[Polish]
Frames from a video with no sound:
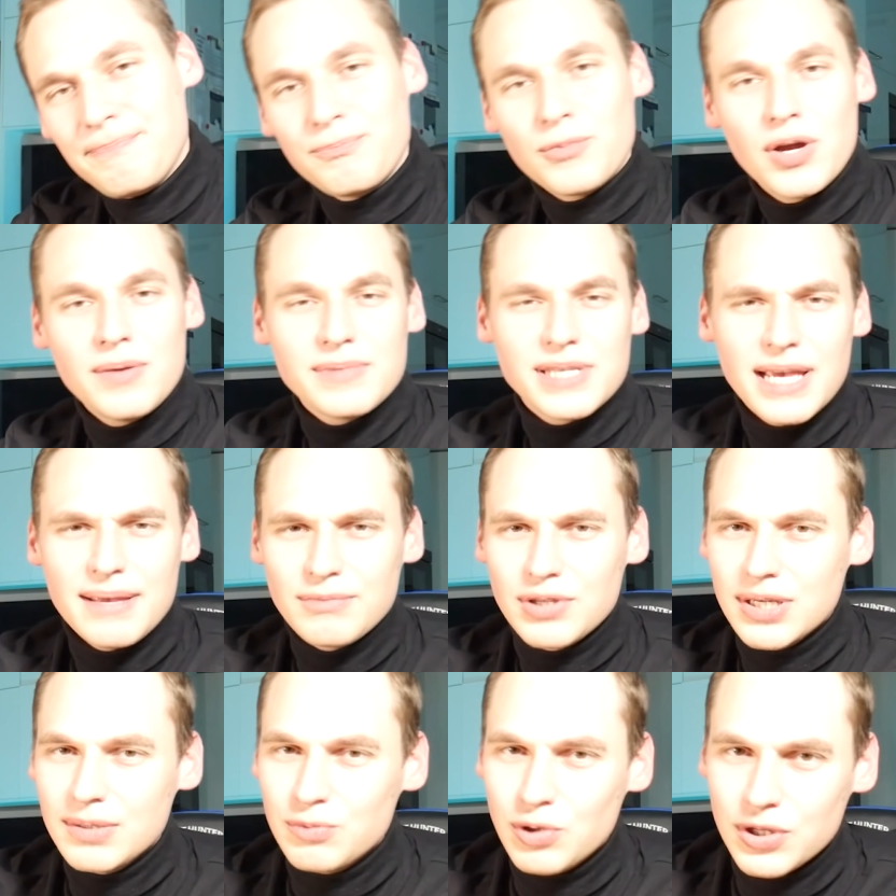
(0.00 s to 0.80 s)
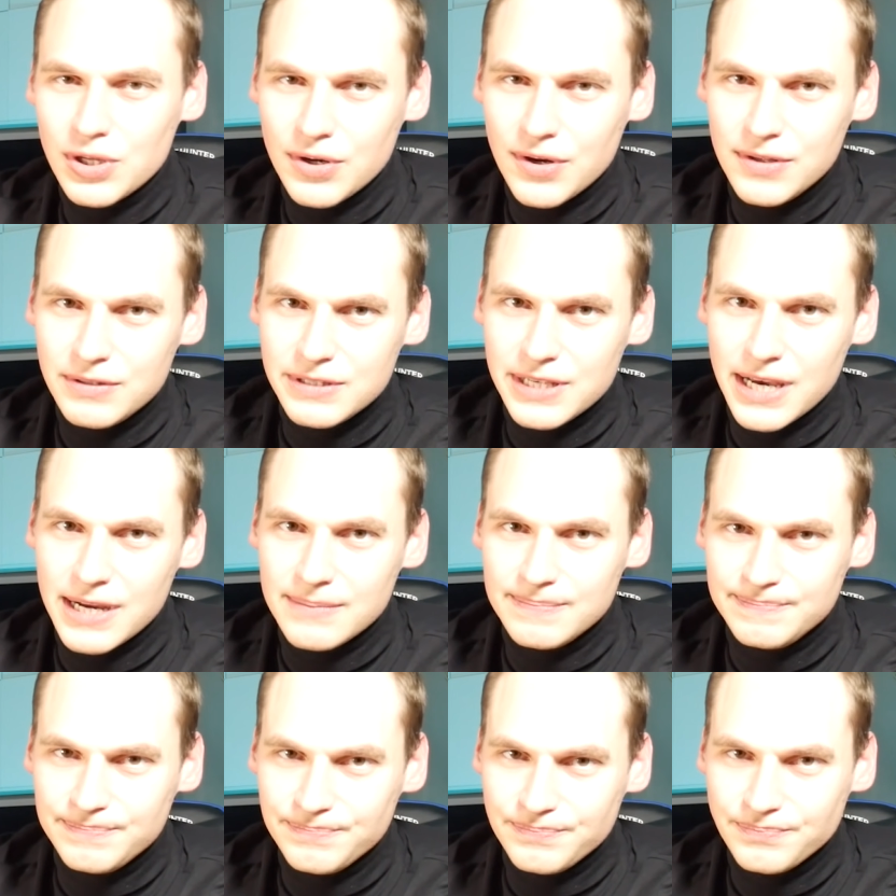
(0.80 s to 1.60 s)
Moim zdaniem to nie było do
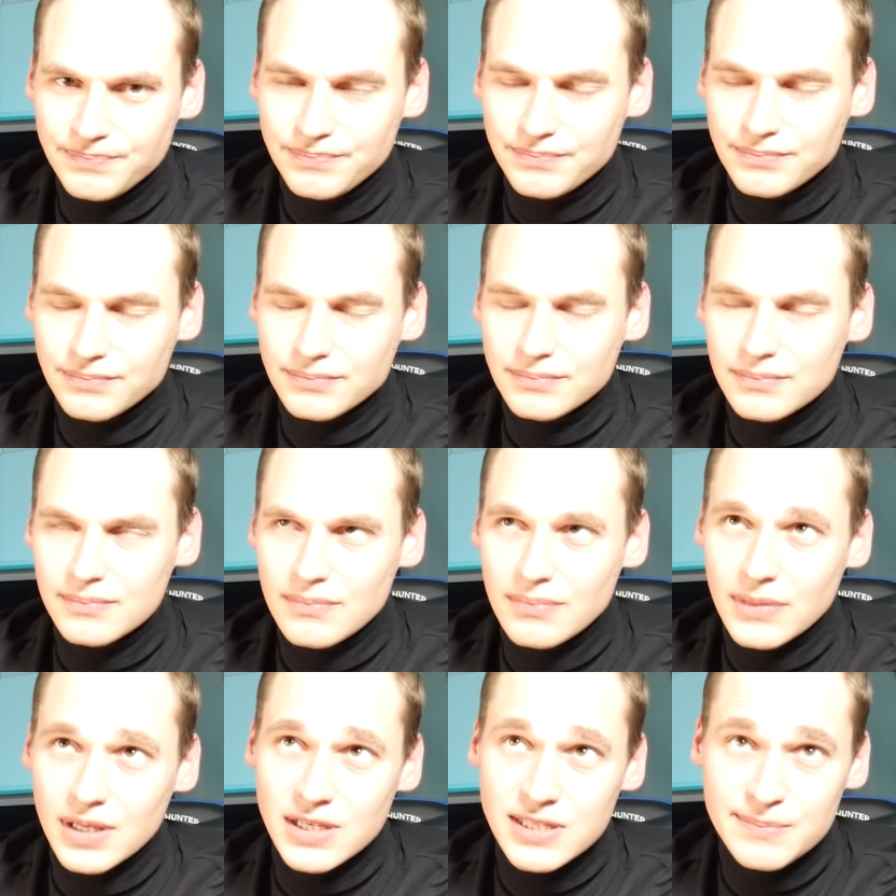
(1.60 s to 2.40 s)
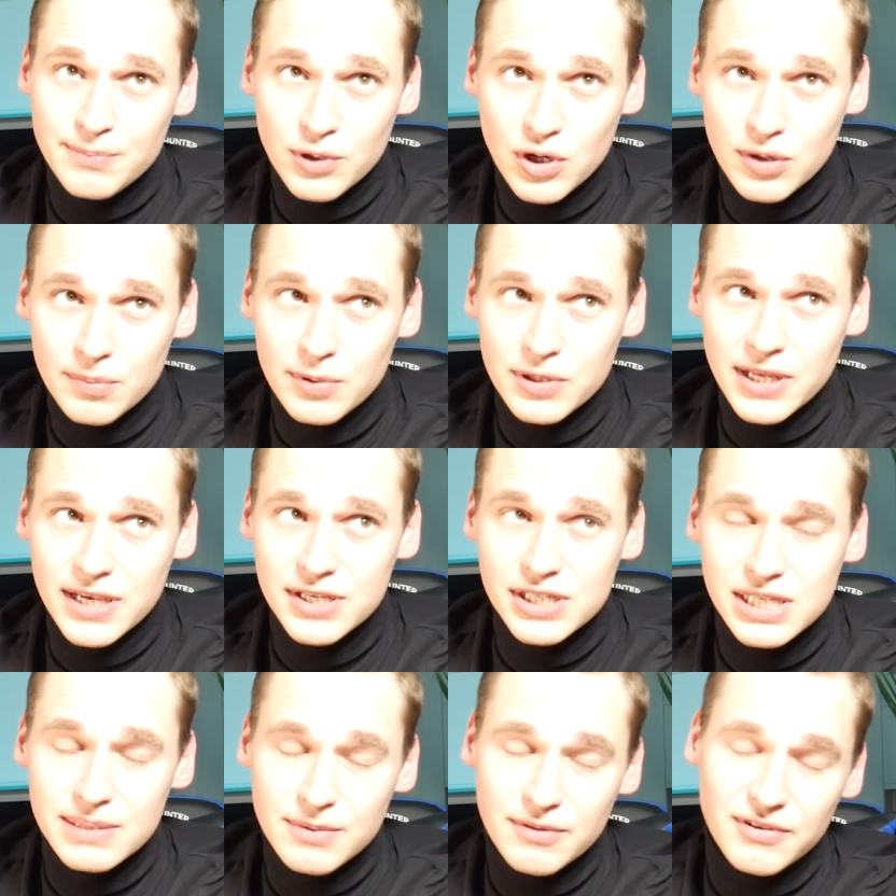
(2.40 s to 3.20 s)
końca spoko
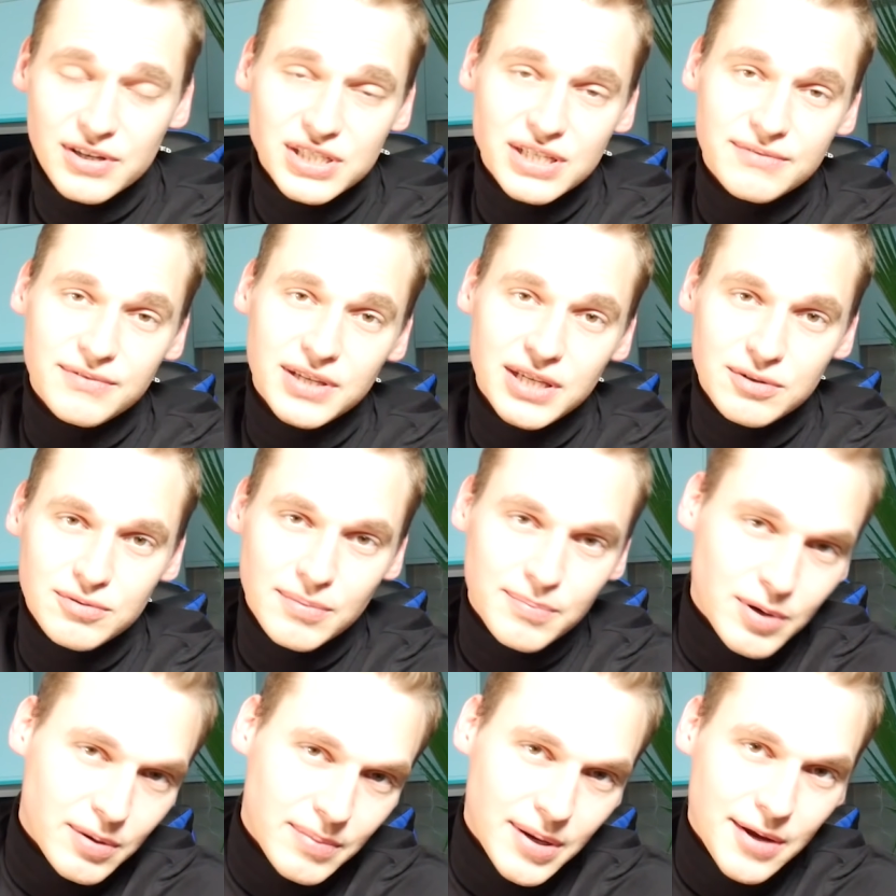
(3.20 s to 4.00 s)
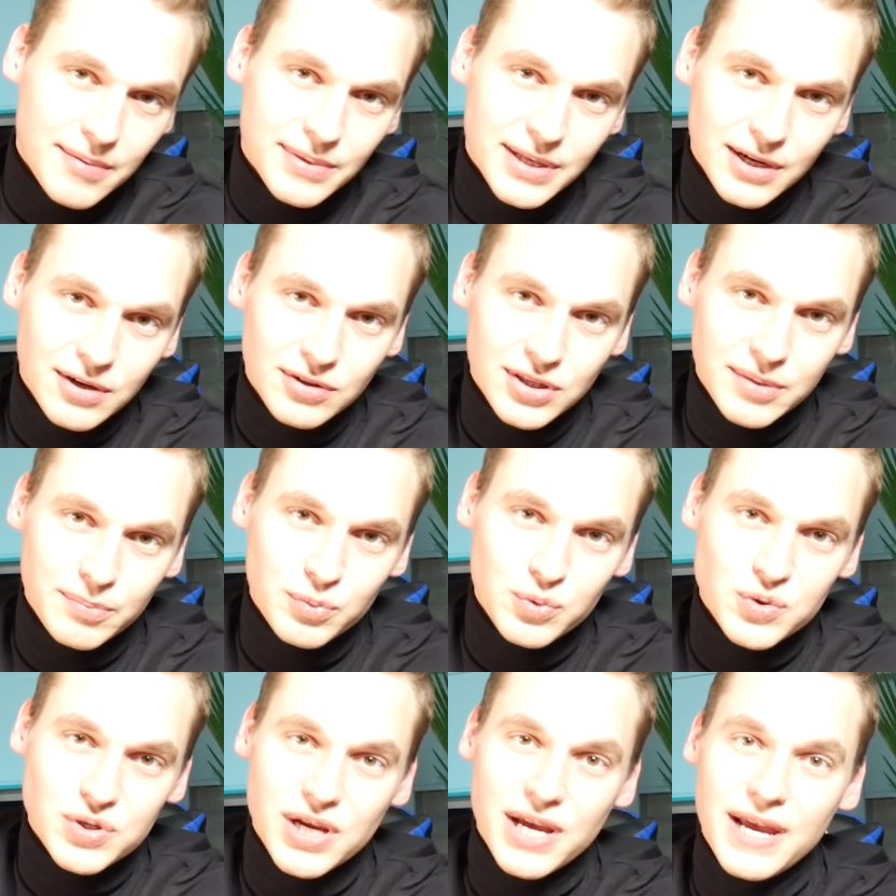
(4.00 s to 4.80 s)
podejście, bo właśnie wynikły problemy tego
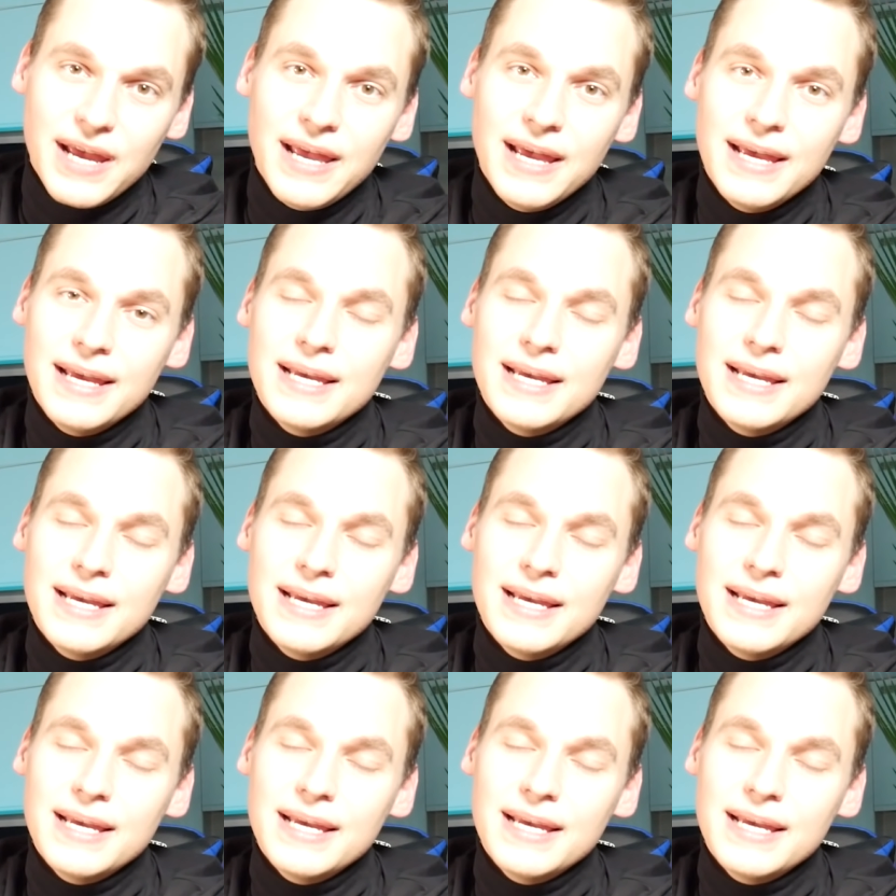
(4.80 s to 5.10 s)
typu, że